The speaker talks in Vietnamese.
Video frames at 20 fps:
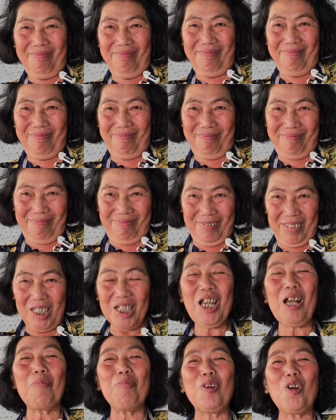Dạ.
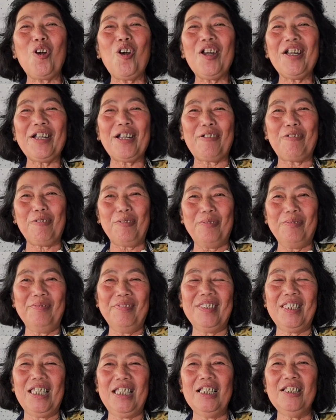Không có cậu,
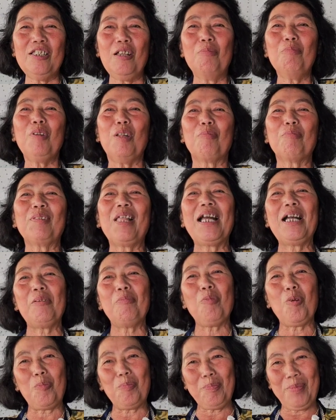chỉ sống độc
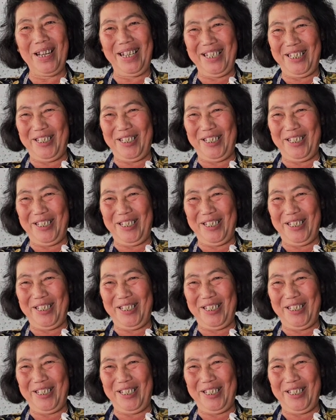thân một